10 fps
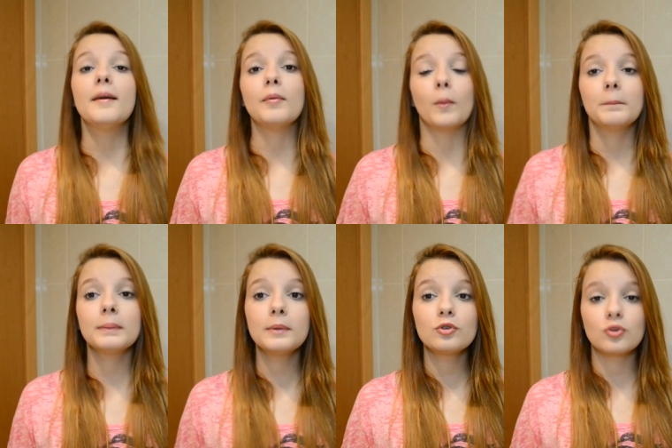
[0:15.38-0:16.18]
Bom,
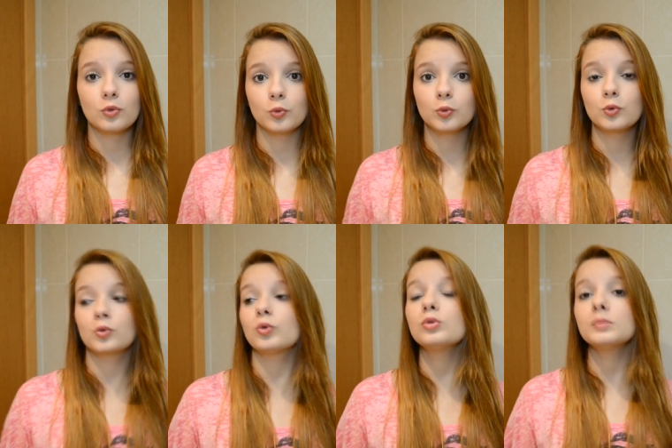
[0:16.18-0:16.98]
primeiro de tudo,
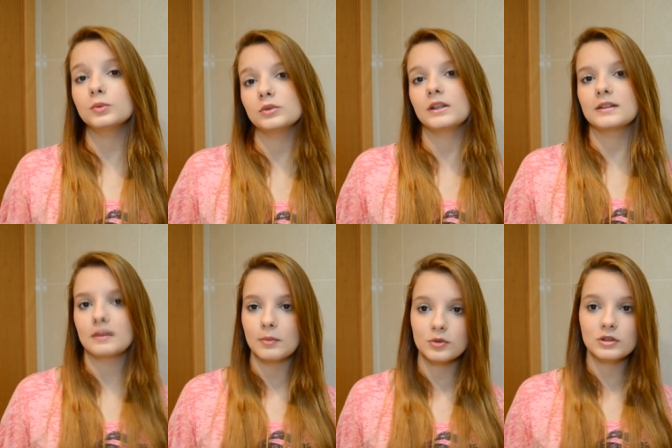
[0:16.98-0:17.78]
todo mundo tem que
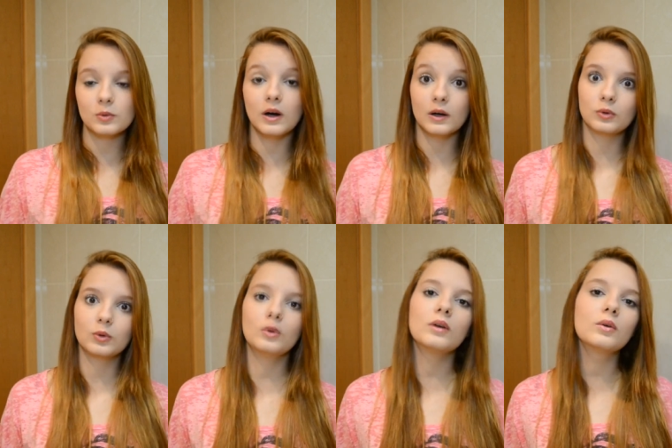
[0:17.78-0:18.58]
saber o seu
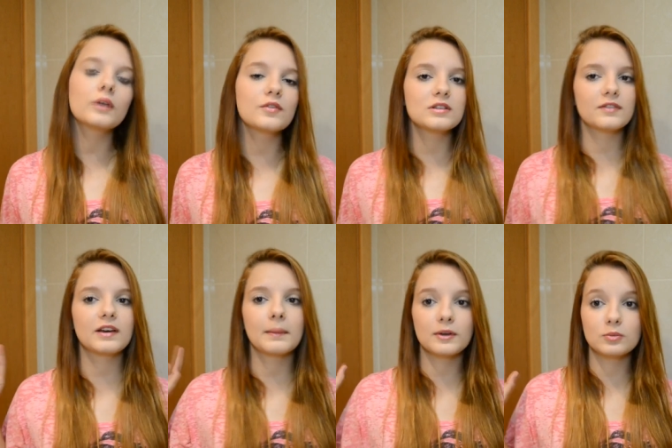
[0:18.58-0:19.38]
ângulo, o ângulo que você
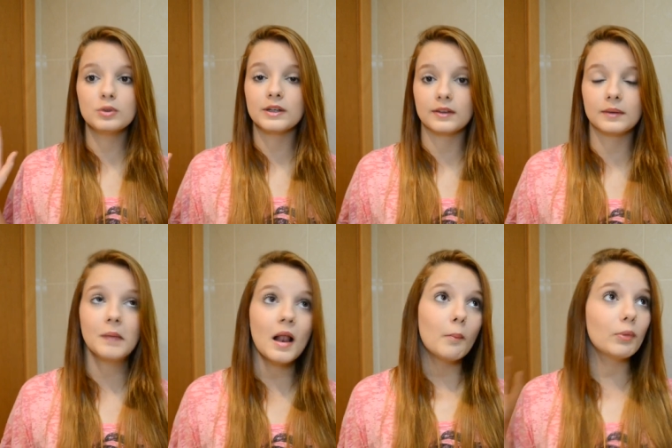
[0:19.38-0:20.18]
fica mais bonita.
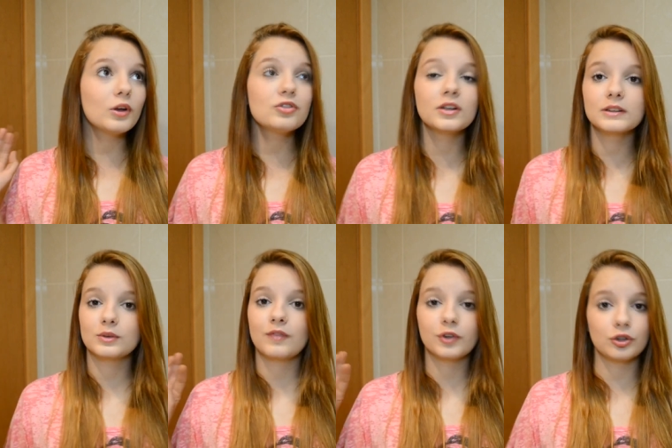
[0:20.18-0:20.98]
Não adianta
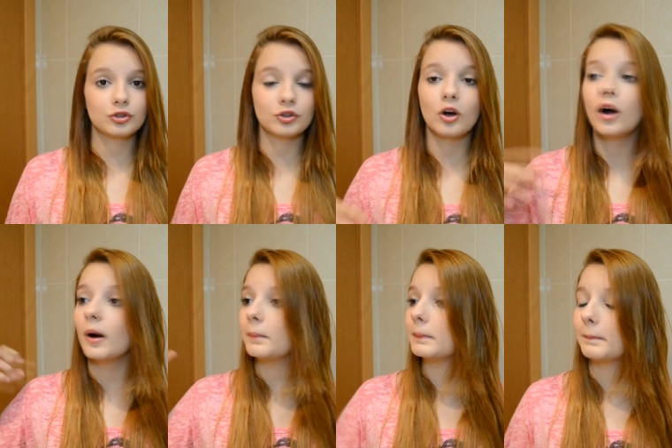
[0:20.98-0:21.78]
usar
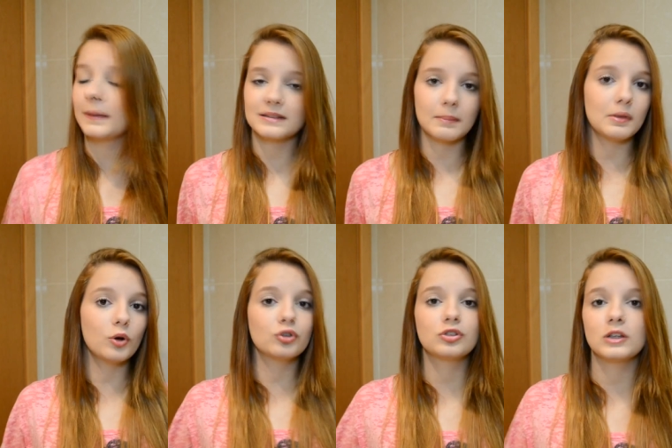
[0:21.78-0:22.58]
Photoshop, passar
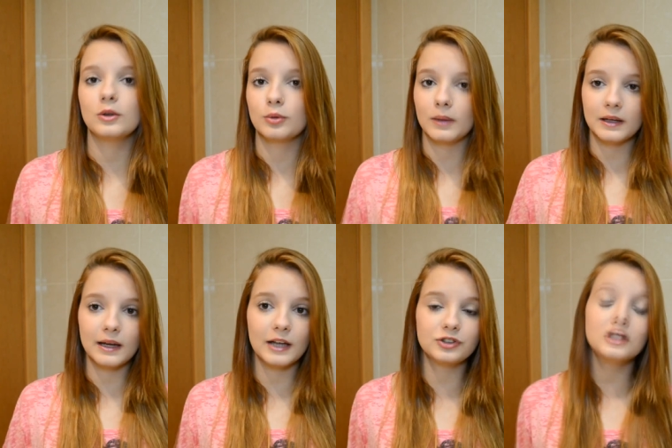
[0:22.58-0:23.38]
bilhões de quilos de
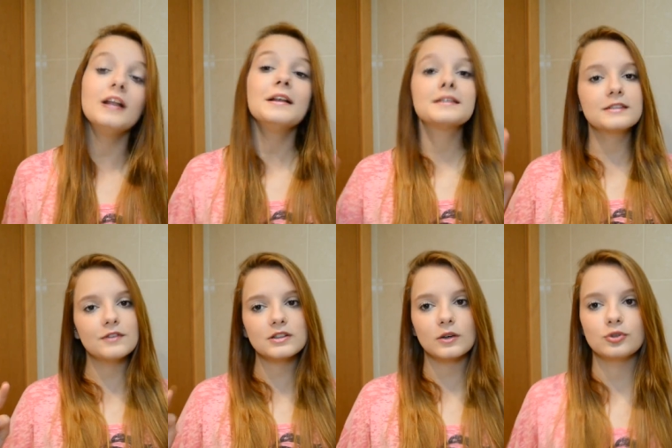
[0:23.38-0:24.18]
maquiagem, se
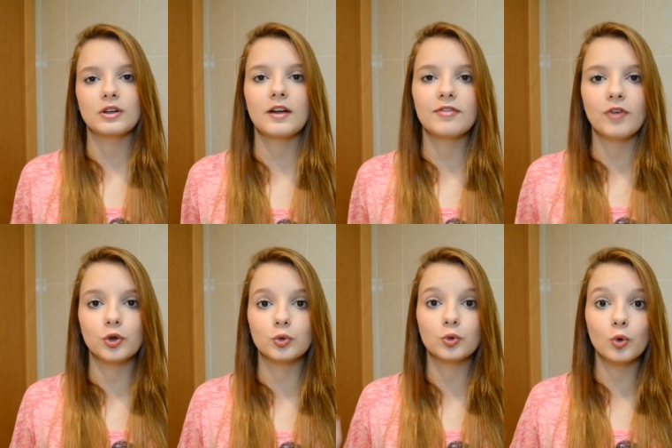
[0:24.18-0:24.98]
você não tirar a
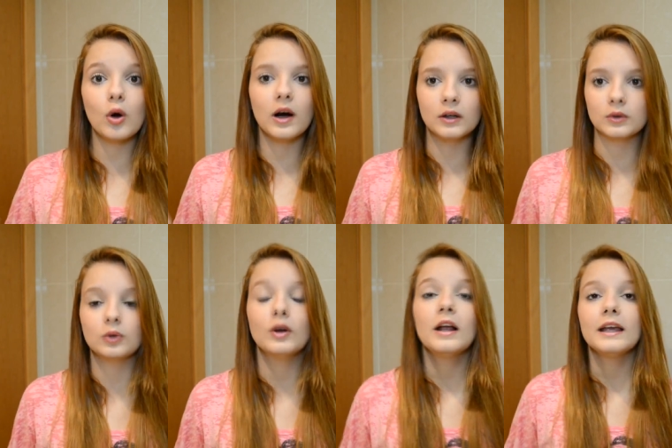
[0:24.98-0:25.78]
foto no
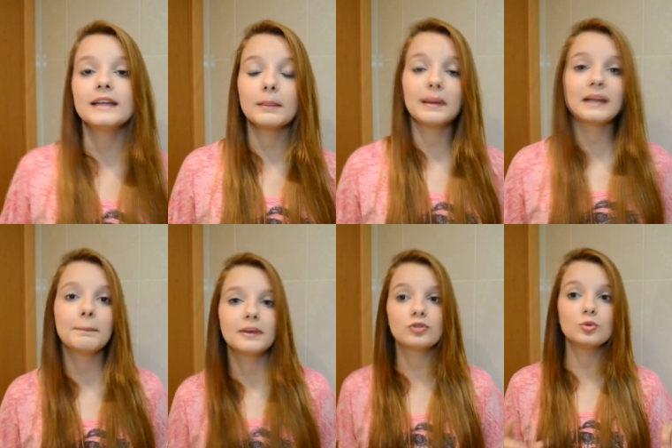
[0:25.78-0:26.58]
ângulo. E também
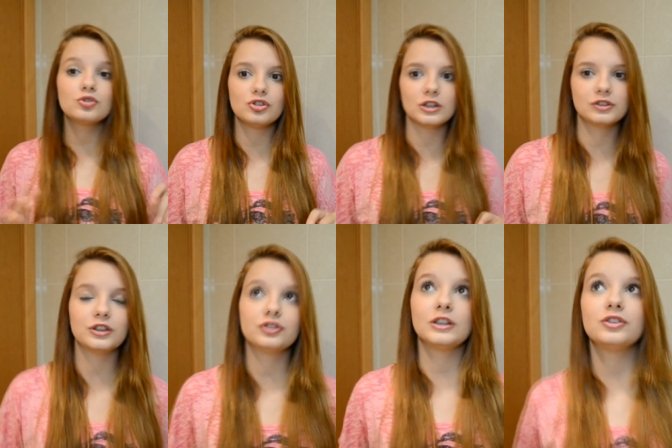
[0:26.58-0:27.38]
depende do dia,
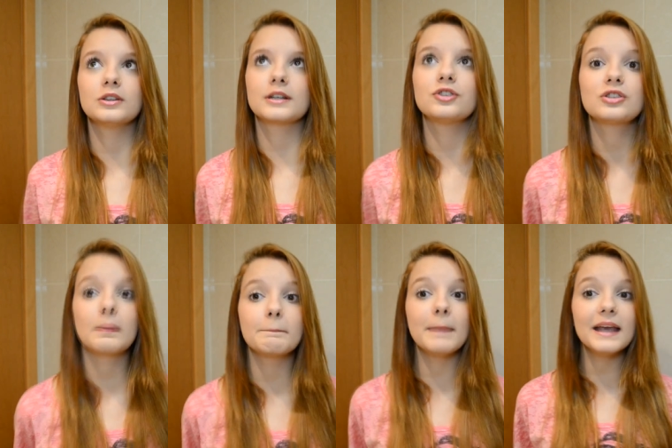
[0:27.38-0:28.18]
gente. Tem dia que a gente tá
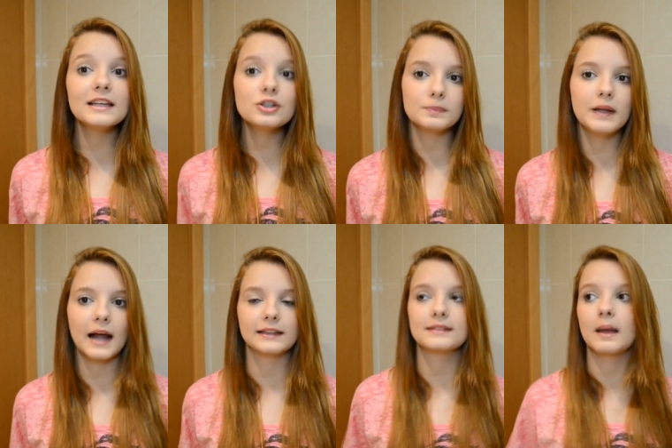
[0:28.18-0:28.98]
bem
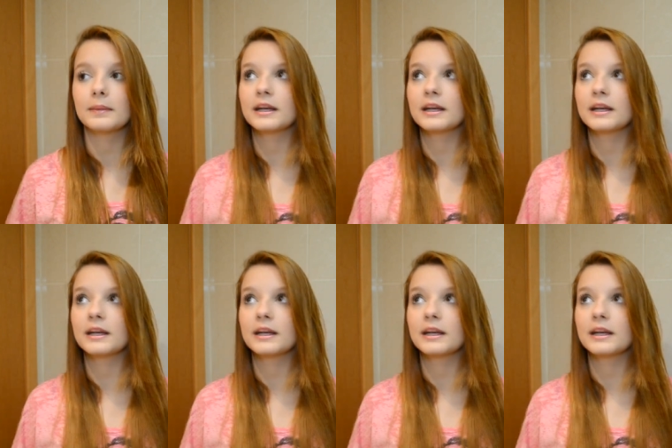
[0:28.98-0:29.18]
inspirada, sabe?